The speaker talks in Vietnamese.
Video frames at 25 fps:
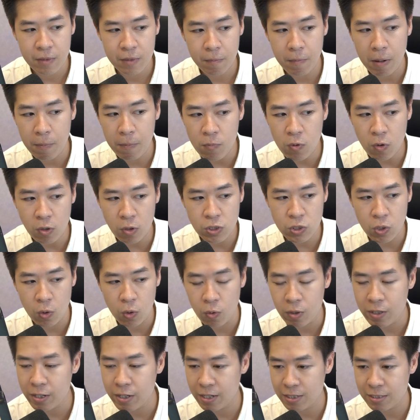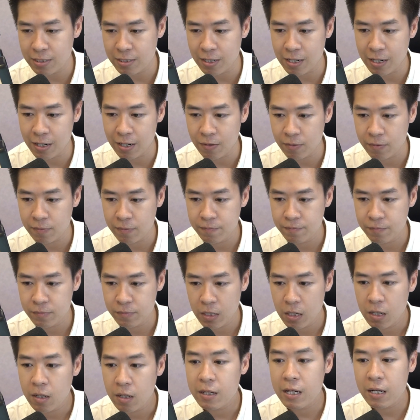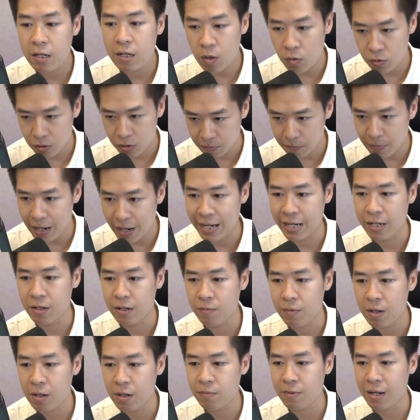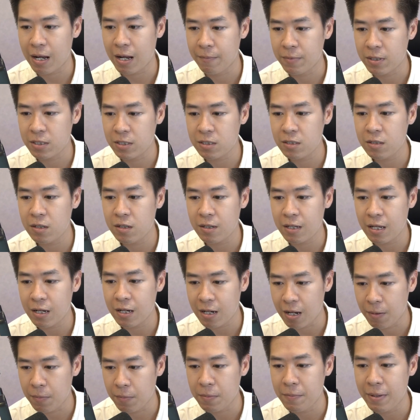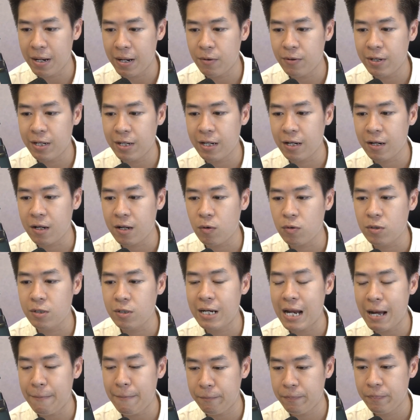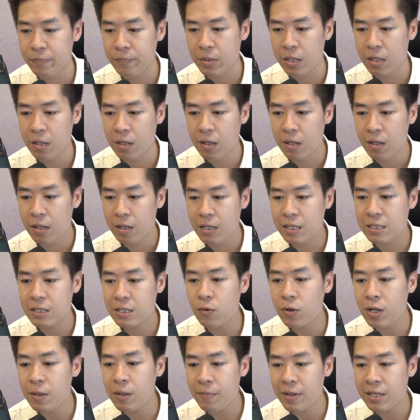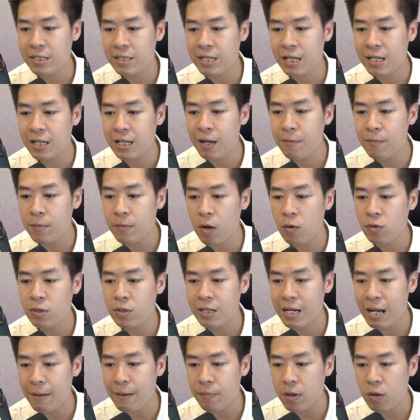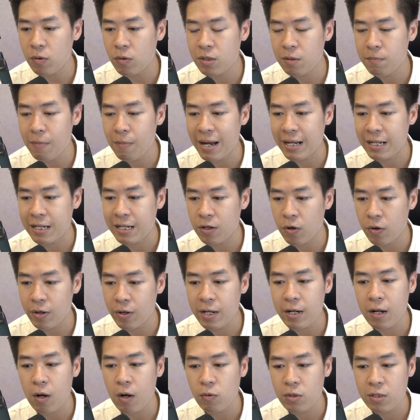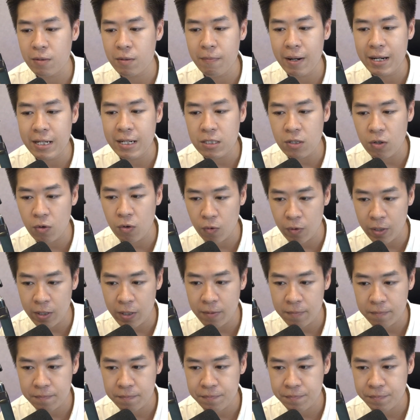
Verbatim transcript: Bấm một con số lên đây xem nào. Đến câu thứ bảy đúng không? Cảm ơn Dương nhé, cảm ơn Mary. Đến câu thứ năm. Thì sau khi mình dịch thêm câu thứ năm, câu thứ bảy thì nó đến câu thứ mấy rồi?